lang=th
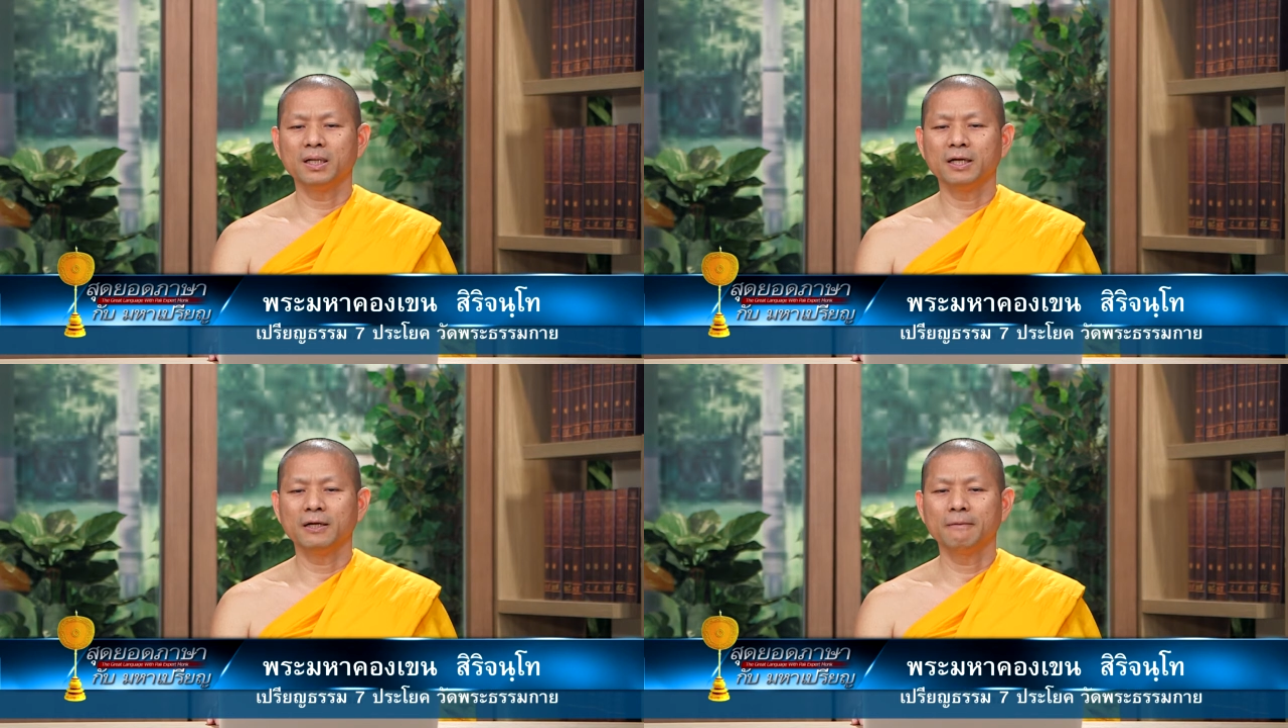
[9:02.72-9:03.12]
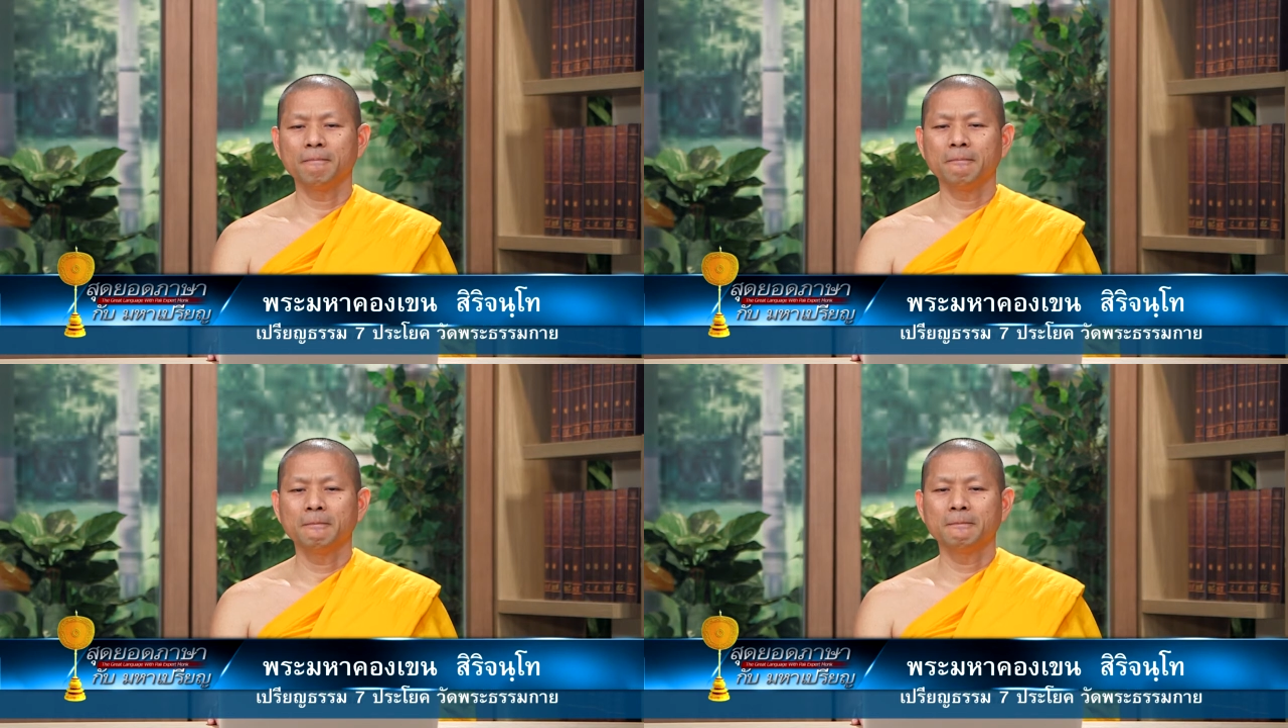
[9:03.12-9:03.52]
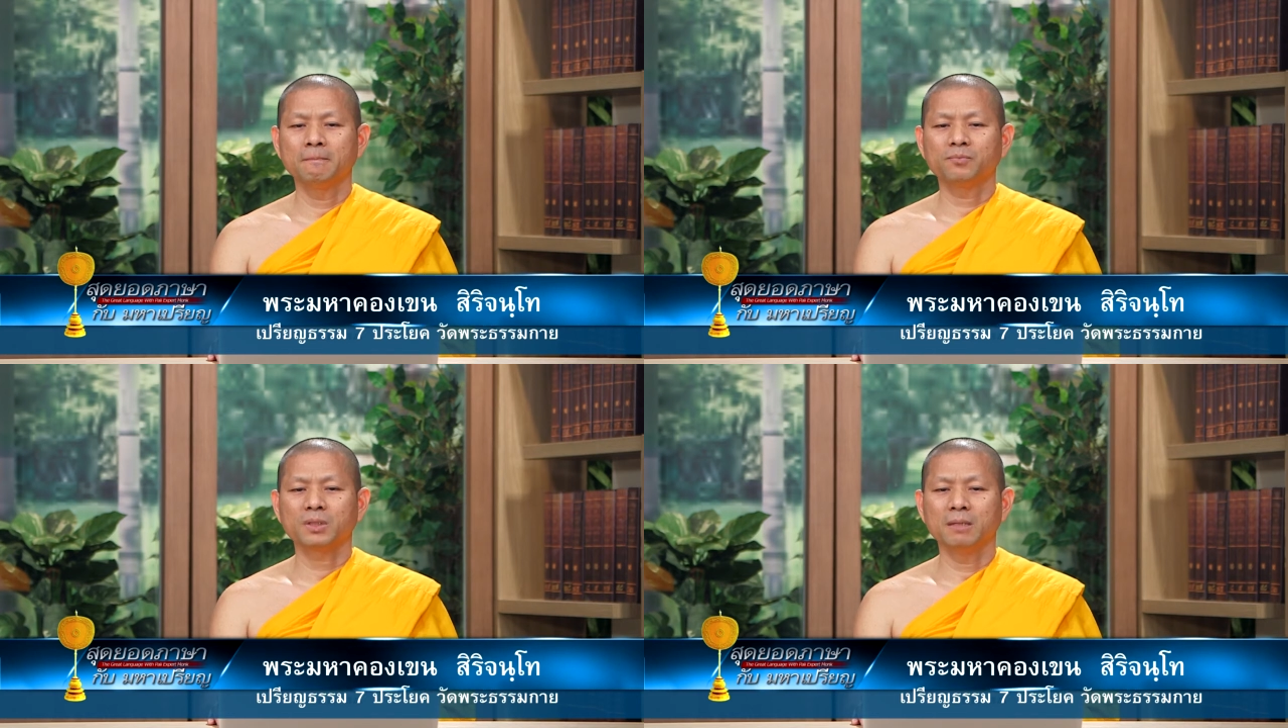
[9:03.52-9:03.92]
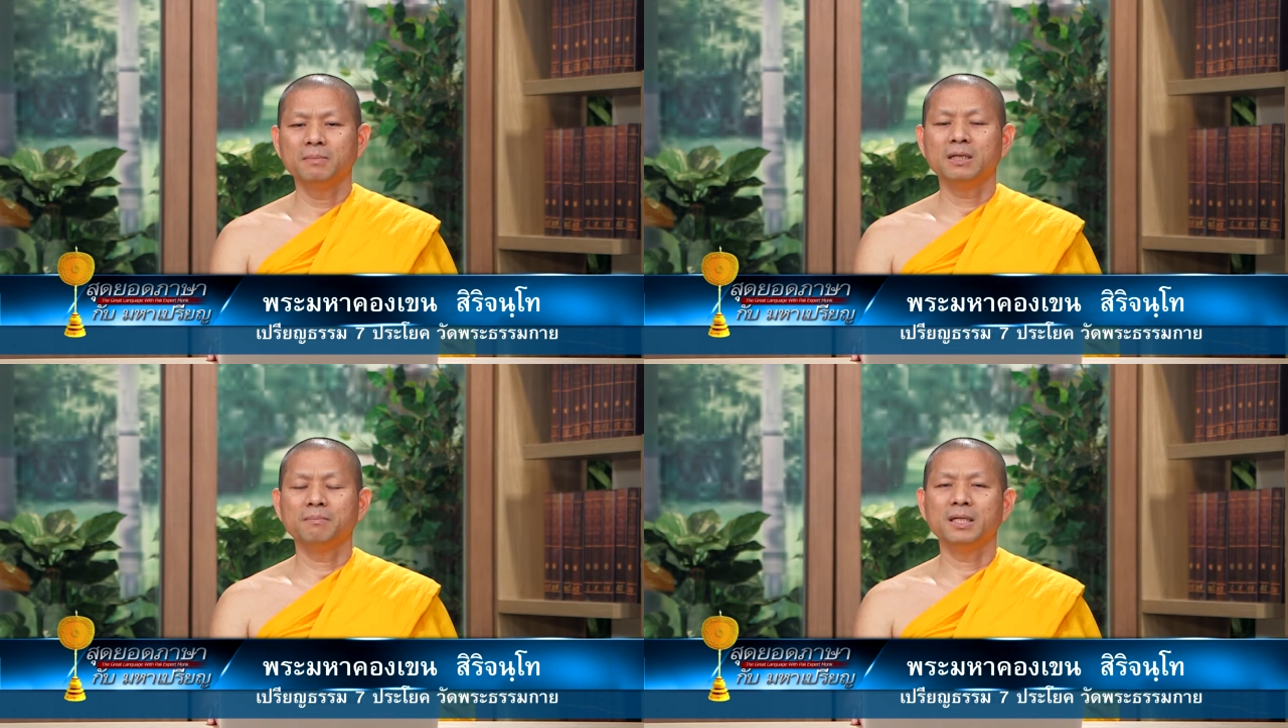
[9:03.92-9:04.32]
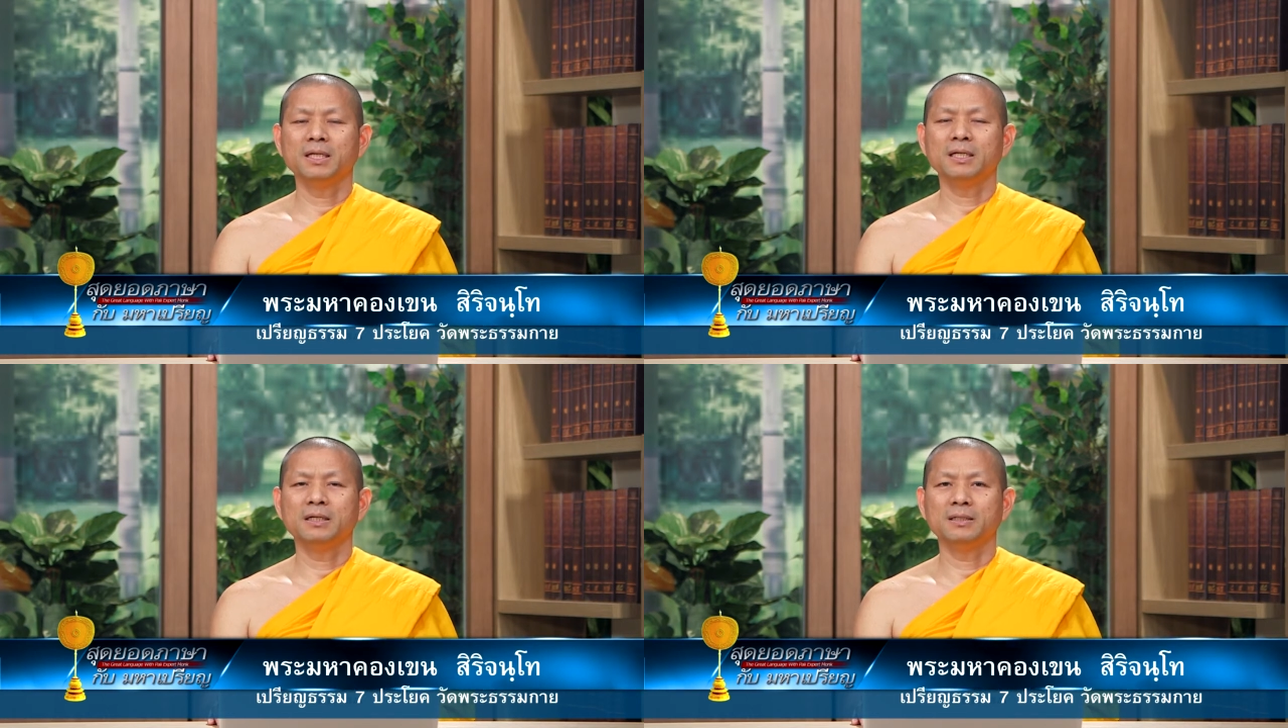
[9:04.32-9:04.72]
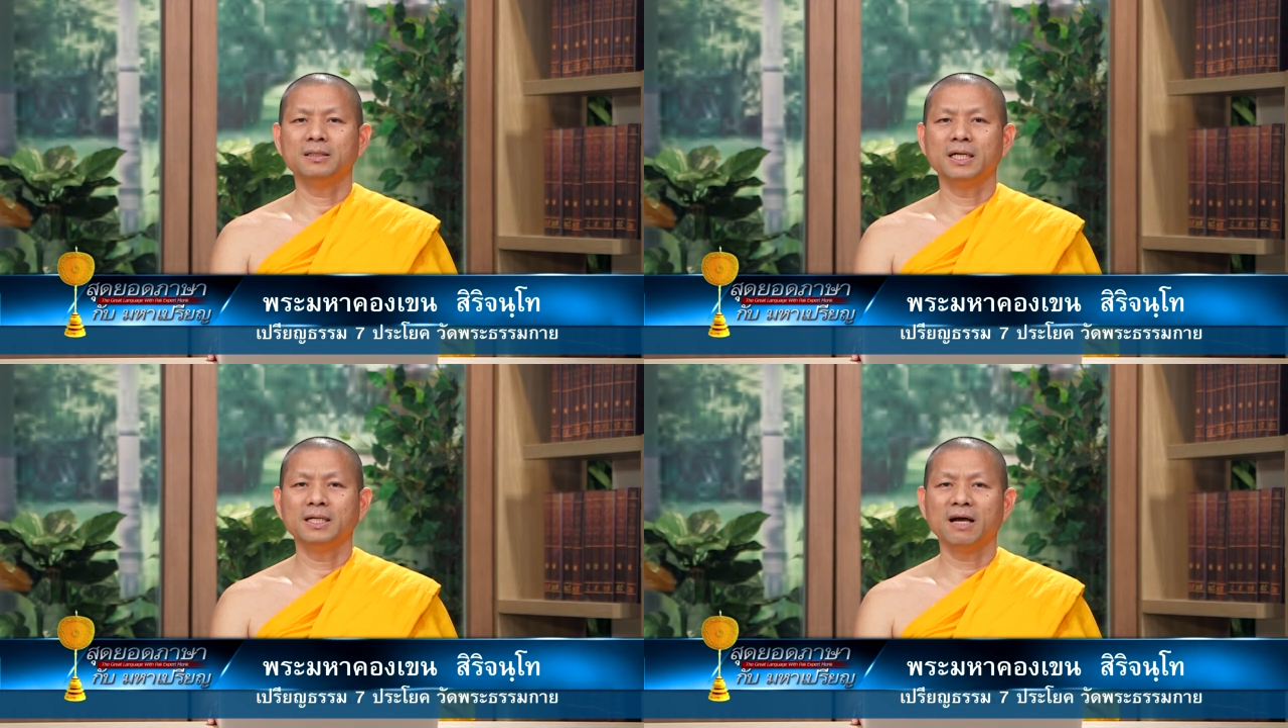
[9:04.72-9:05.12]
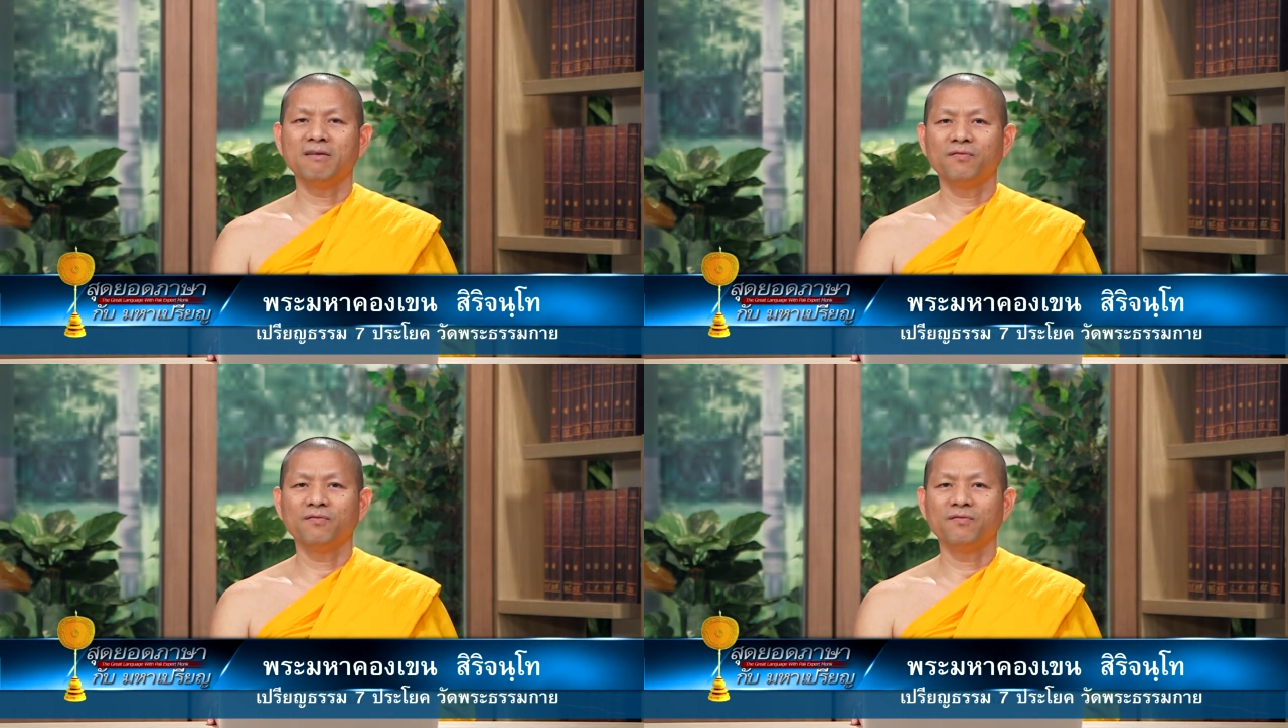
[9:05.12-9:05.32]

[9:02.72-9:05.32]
ยเมื่อมีหญิงนัก